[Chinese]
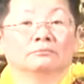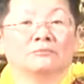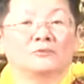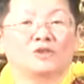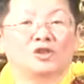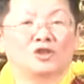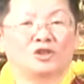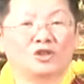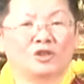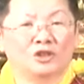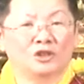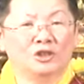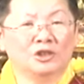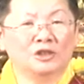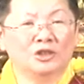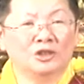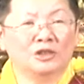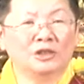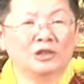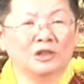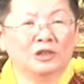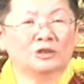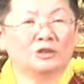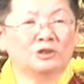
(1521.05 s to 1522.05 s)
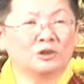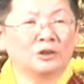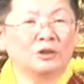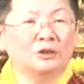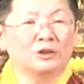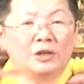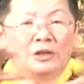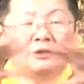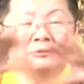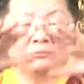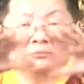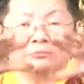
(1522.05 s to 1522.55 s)
十几个学
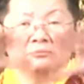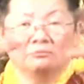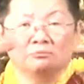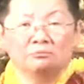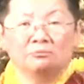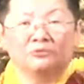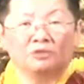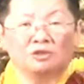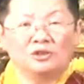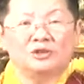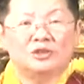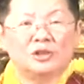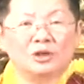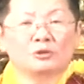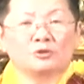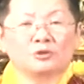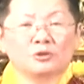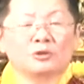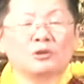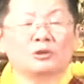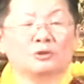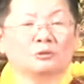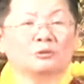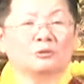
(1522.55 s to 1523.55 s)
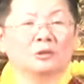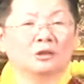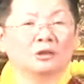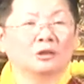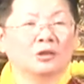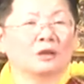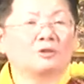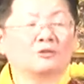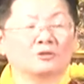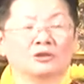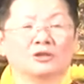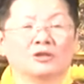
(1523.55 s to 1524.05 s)
院、教授、
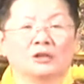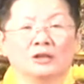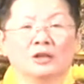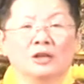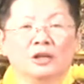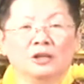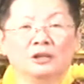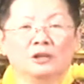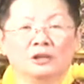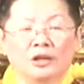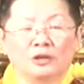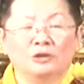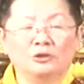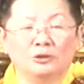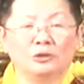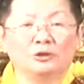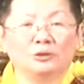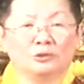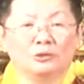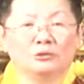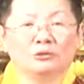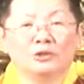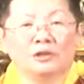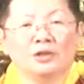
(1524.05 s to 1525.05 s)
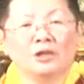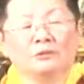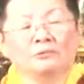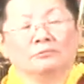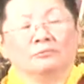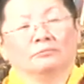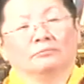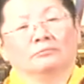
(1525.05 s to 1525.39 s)
老师、研究中心，